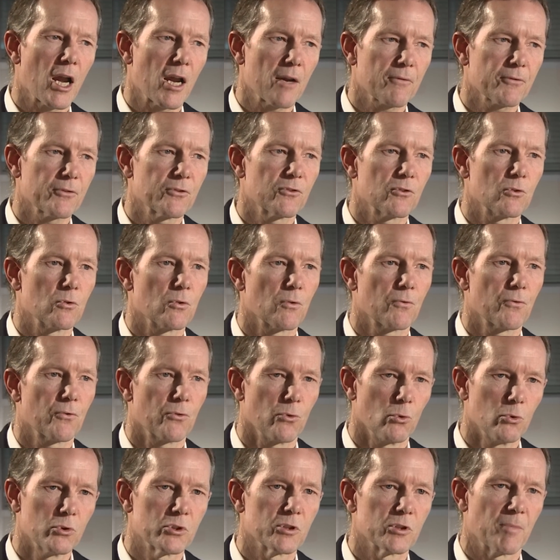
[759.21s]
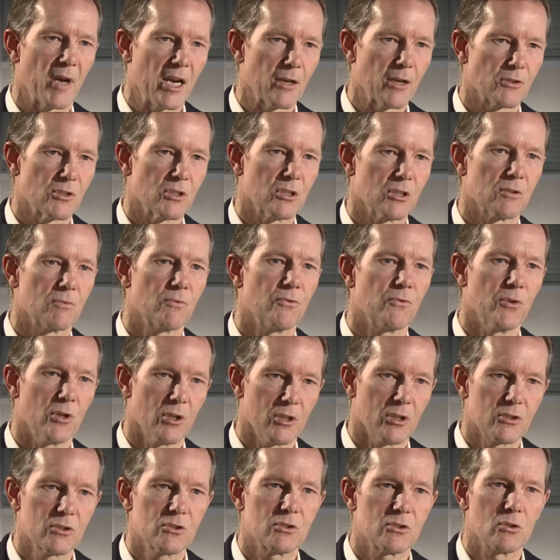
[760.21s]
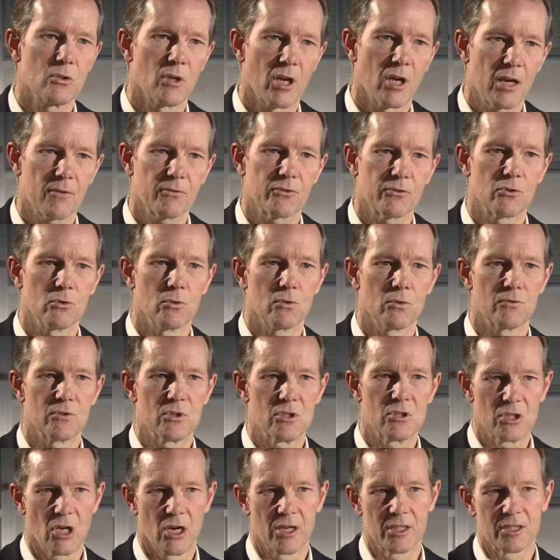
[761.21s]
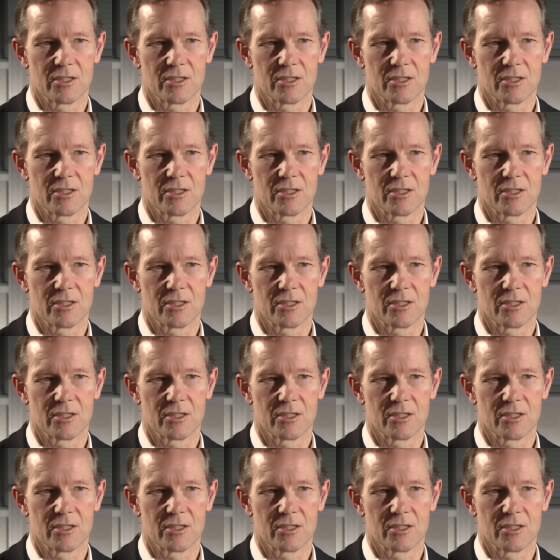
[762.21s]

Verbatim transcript: các anh phải thiết kế nó trước hàng tháng, thậm chí là hàng năm.